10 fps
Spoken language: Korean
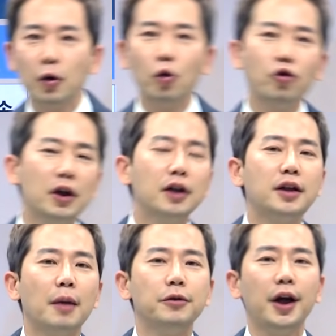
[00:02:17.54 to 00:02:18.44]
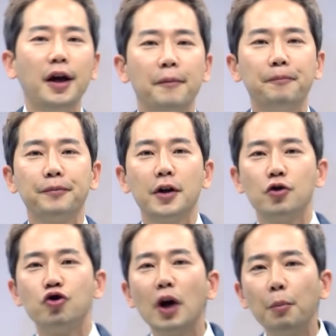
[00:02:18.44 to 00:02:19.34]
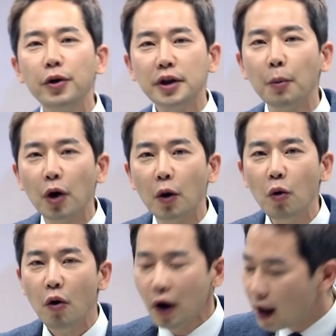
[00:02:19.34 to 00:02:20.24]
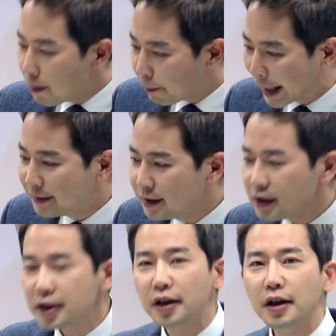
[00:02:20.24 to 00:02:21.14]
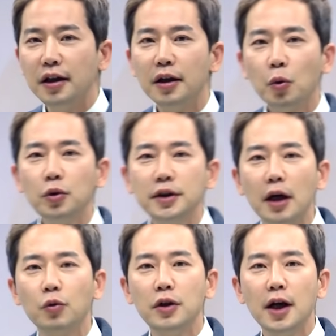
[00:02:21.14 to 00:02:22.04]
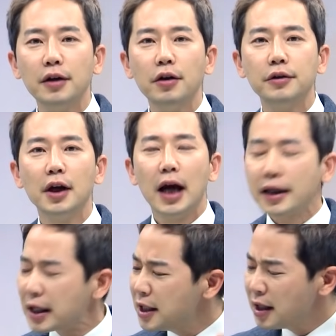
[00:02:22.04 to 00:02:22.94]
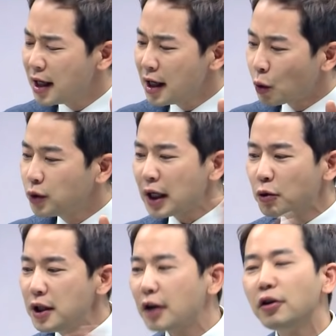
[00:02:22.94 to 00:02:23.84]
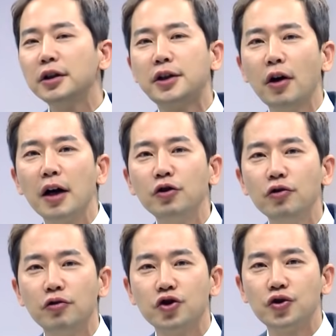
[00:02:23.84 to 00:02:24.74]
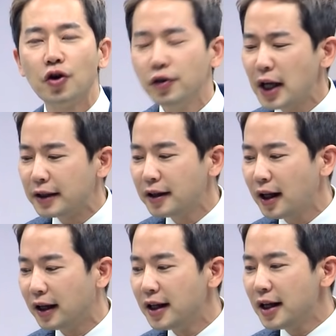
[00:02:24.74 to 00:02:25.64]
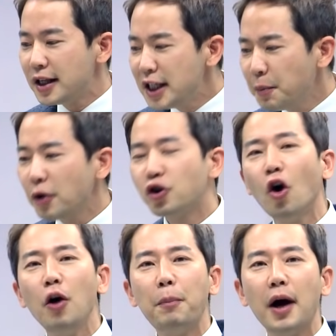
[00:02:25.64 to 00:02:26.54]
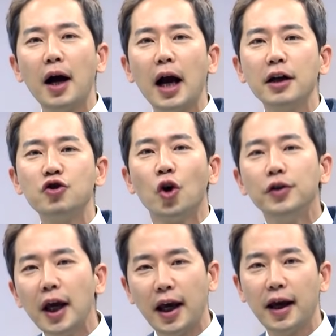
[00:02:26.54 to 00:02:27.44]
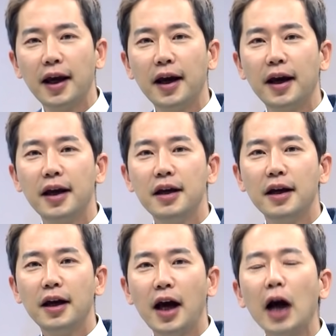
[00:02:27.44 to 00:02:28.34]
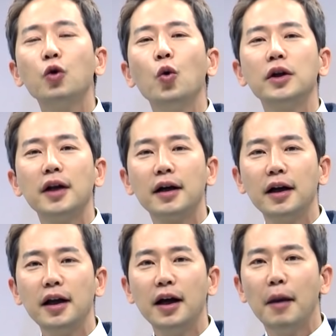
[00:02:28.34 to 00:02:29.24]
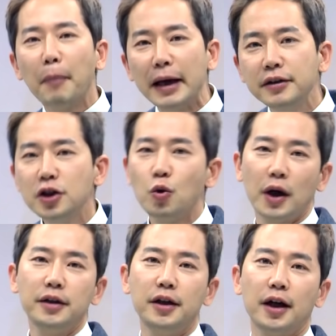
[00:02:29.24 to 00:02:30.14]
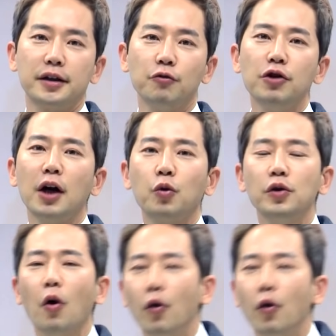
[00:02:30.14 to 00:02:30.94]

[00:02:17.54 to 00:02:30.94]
학교도 있기 때문에 중요한 포인트가 뭐라고? 반드시 고등학교 2학년, 아, 그러니까 이 고등학교 2학년을 들어가기도 전이 아니라 이번 겨울방학 하기 전에 학교에다가 반드시 확인을 해야 돼요. 우리 학교는